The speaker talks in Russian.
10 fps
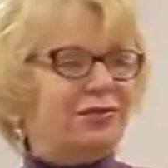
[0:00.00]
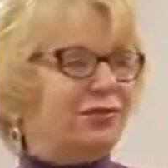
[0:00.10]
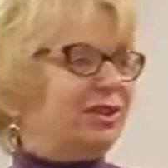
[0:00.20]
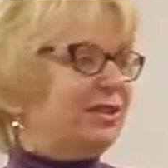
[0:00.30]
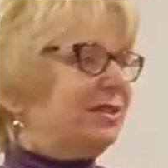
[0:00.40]

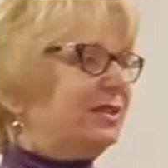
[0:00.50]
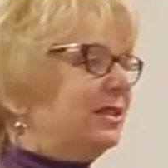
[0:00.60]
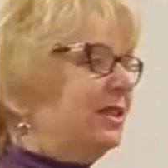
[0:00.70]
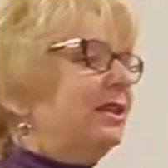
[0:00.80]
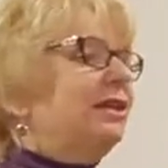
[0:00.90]

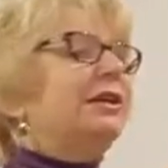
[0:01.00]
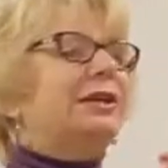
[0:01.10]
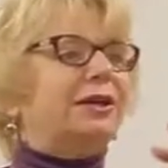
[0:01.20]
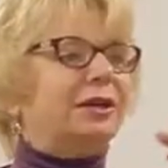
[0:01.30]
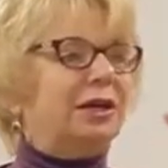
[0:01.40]
ревность,
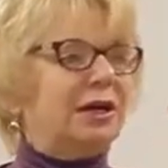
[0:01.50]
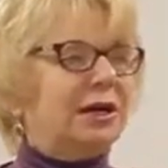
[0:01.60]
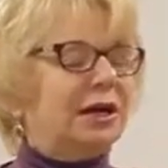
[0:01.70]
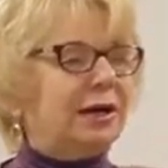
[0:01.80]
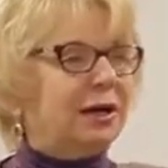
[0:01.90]
или
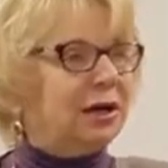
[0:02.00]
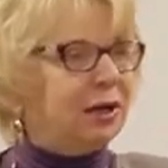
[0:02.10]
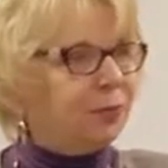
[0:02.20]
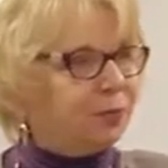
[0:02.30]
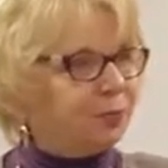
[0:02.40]

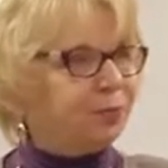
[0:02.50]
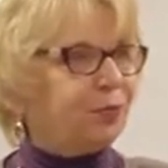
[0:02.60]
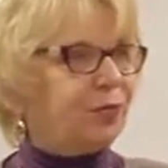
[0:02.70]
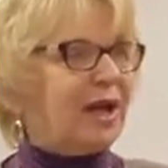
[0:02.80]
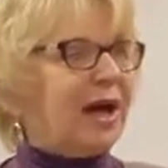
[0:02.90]

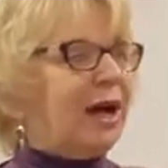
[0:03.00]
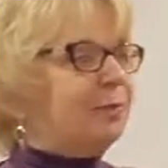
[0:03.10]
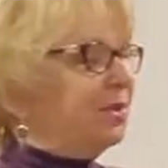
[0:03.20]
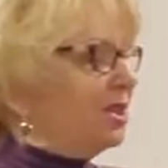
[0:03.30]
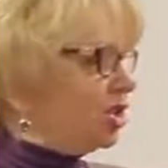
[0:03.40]
эм,
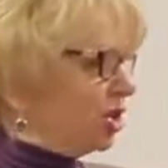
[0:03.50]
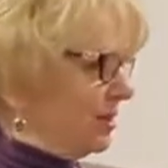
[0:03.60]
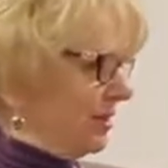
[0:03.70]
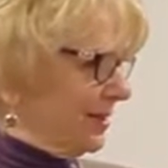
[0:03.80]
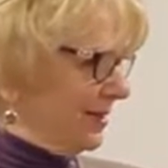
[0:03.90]

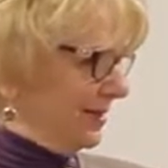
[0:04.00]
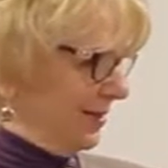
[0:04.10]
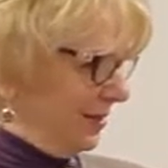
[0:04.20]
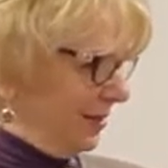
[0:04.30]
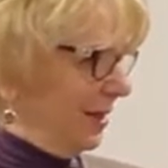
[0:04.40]
обиженность.
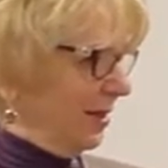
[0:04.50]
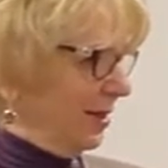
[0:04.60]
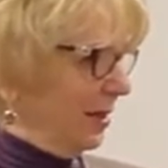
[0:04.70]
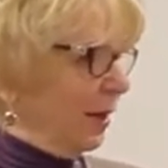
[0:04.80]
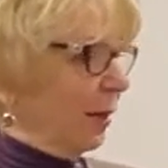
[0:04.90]
Да?
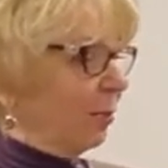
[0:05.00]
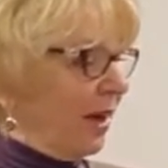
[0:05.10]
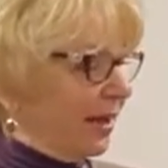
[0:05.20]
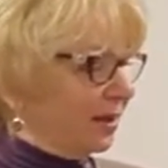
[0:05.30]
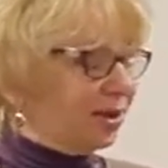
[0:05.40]

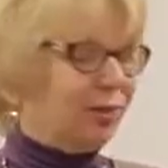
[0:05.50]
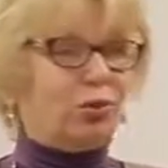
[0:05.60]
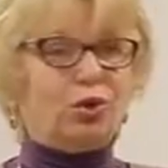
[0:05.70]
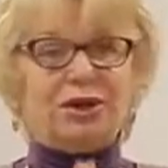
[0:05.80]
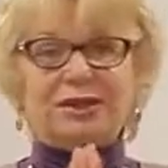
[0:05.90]

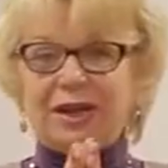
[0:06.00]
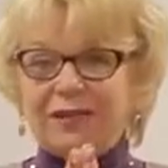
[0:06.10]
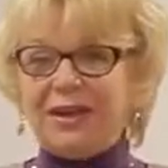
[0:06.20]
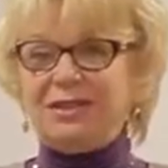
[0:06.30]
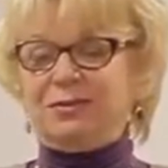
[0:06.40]
Поэтому
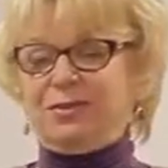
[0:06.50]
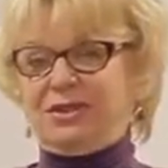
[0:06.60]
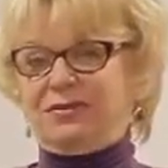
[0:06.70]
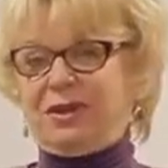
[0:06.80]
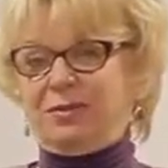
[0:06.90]
давайте мы
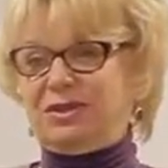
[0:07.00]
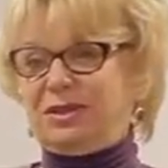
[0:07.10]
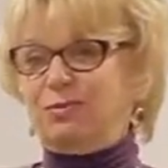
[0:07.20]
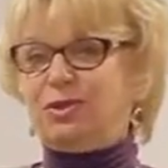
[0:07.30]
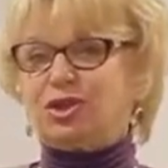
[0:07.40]
с вами
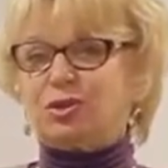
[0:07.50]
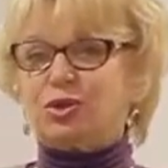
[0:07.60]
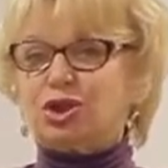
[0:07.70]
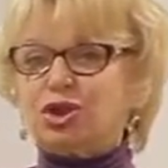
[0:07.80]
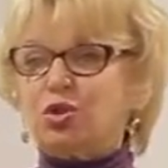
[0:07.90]
запишем,
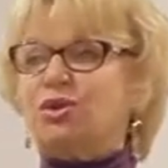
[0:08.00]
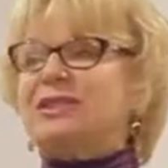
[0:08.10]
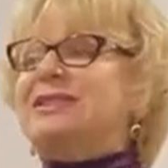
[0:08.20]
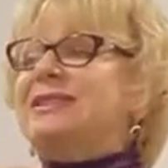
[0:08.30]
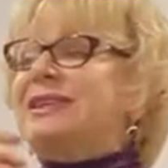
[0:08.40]
что
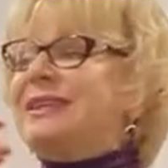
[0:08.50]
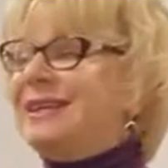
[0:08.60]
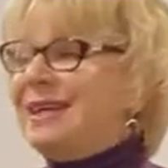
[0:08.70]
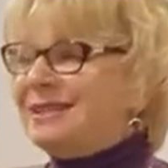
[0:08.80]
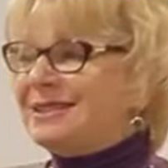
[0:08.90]

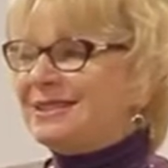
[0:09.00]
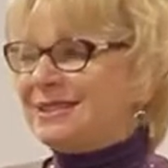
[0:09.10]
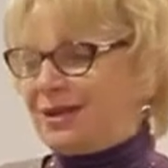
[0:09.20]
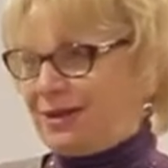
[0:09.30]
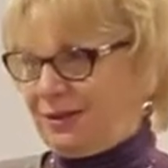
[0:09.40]

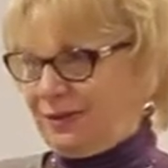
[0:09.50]
стрессор,